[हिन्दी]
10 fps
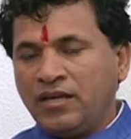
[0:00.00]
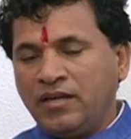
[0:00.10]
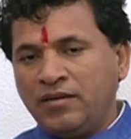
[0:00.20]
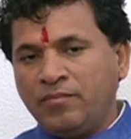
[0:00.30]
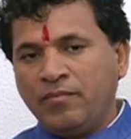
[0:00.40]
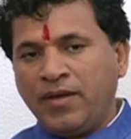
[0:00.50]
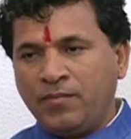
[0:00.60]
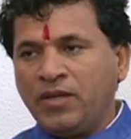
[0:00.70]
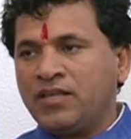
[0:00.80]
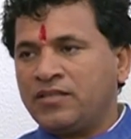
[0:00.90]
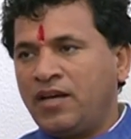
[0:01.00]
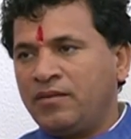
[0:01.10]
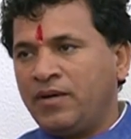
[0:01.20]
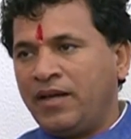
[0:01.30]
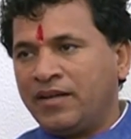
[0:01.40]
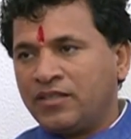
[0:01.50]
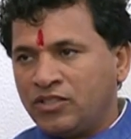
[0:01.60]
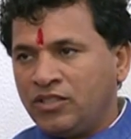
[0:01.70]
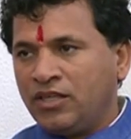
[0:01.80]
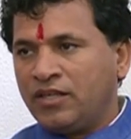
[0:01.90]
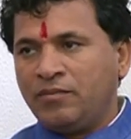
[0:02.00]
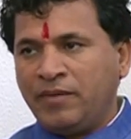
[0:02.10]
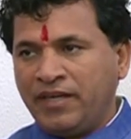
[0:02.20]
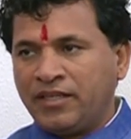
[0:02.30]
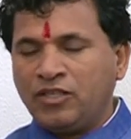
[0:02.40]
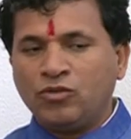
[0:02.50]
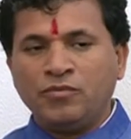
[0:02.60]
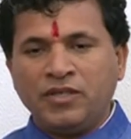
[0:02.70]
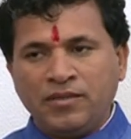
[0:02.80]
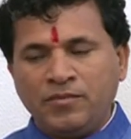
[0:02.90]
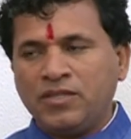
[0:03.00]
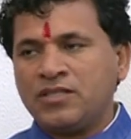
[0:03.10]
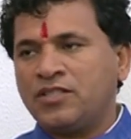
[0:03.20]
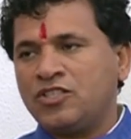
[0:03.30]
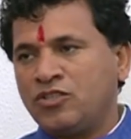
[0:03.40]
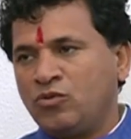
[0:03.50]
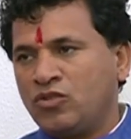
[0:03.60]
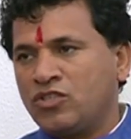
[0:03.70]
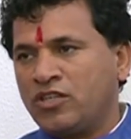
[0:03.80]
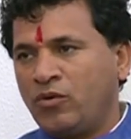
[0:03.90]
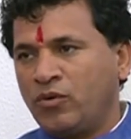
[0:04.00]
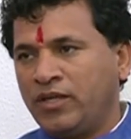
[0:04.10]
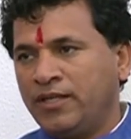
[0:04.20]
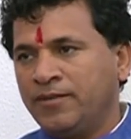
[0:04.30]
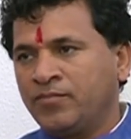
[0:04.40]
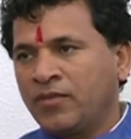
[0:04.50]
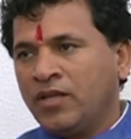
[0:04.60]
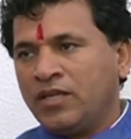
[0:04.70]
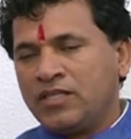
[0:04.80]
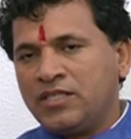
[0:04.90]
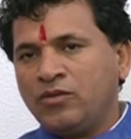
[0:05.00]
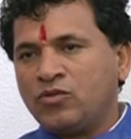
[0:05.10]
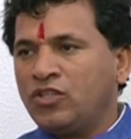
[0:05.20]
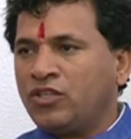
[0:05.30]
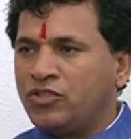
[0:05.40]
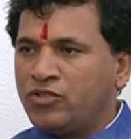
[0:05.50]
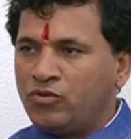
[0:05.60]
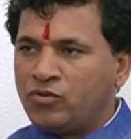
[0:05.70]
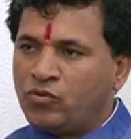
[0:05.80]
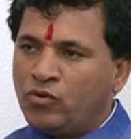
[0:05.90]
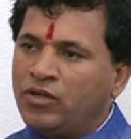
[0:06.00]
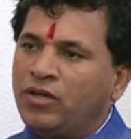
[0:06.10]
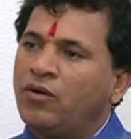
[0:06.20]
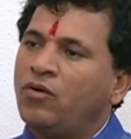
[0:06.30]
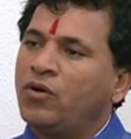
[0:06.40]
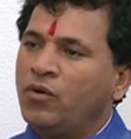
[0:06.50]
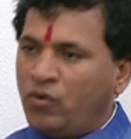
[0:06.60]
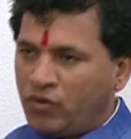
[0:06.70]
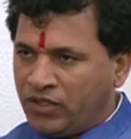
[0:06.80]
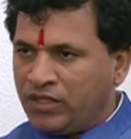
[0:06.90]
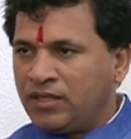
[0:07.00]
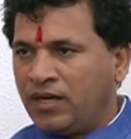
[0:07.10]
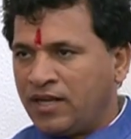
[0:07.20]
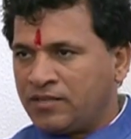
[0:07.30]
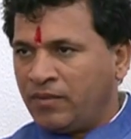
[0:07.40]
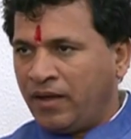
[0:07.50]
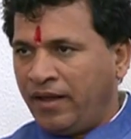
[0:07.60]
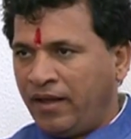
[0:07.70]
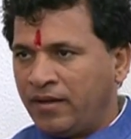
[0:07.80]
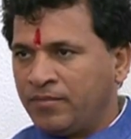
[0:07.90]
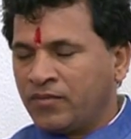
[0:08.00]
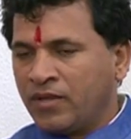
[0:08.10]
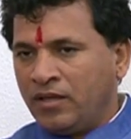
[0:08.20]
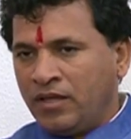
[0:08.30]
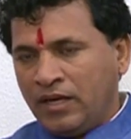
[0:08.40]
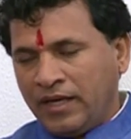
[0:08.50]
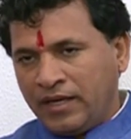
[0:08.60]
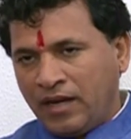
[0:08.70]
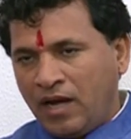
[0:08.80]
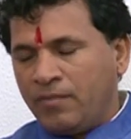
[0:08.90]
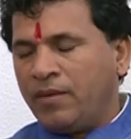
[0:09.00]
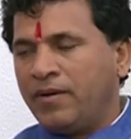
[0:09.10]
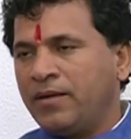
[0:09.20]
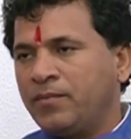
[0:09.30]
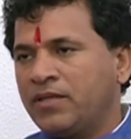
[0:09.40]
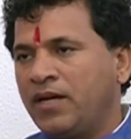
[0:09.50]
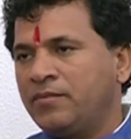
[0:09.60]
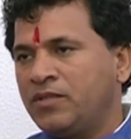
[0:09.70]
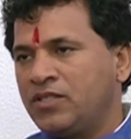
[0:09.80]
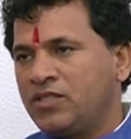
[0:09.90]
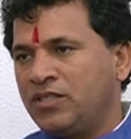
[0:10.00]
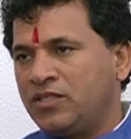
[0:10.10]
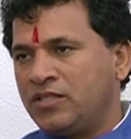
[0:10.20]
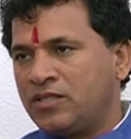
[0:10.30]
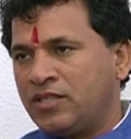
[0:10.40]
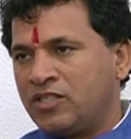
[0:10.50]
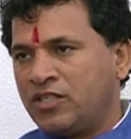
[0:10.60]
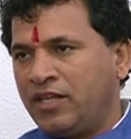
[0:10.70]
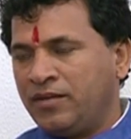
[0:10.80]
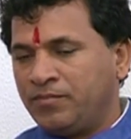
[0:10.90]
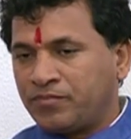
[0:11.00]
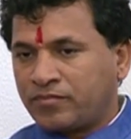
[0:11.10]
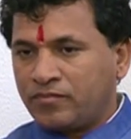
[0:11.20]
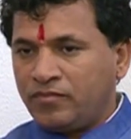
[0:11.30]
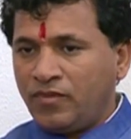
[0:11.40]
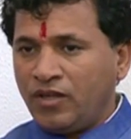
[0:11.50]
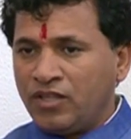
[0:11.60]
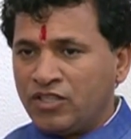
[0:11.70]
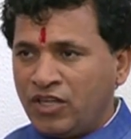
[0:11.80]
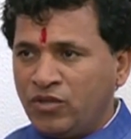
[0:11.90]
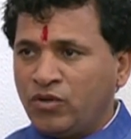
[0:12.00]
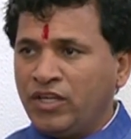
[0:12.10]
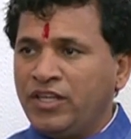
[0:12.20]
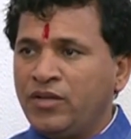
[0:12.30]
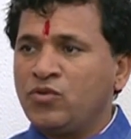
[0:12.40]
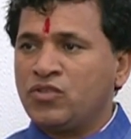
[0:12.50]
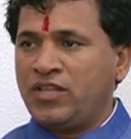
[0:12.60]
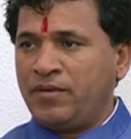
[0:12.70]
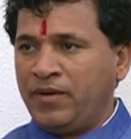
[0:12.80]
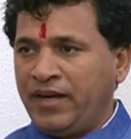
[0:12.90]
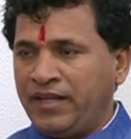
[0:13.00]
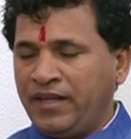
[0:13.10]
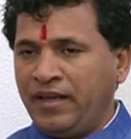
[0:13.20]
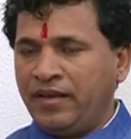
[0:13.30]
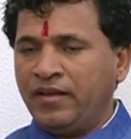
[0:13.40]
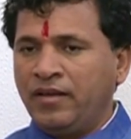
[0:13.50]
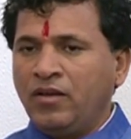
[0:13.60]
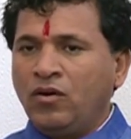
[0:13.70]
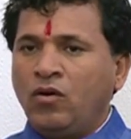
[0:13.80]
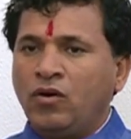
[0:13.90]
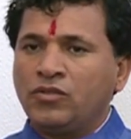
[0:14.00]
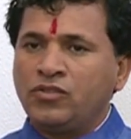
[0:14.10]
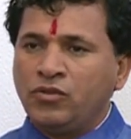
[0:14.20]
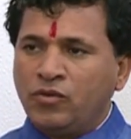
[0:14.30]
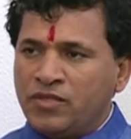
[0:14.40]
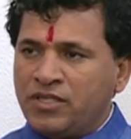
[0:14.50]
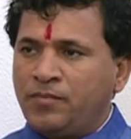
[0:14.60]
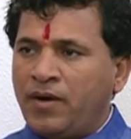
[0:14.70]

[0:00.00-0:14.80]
अगर मैं भी किसान बना कृषि अगर मैंने की तो मेरी भी इस तरह से दुर्दशा होगी इसलिए उसने कृषि को छोड़कर और नौकरी की तलाश में गया लेकिन अब हमारे प्रधानमंत्री जी ने जिस तरह से किसानों के लिए योजनाएं बनाई है और जीरो बजट